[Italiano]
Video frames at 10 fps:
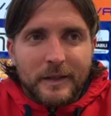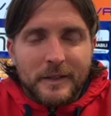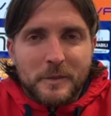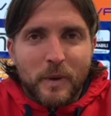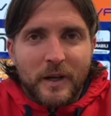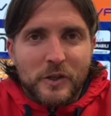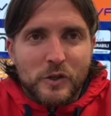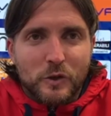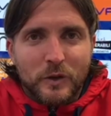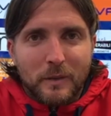gli spareggi
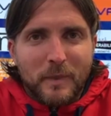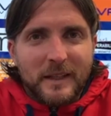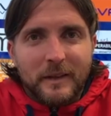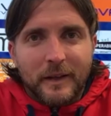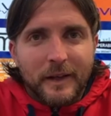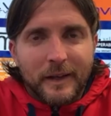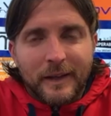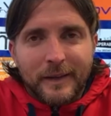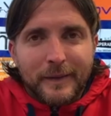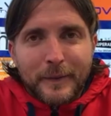sono talmente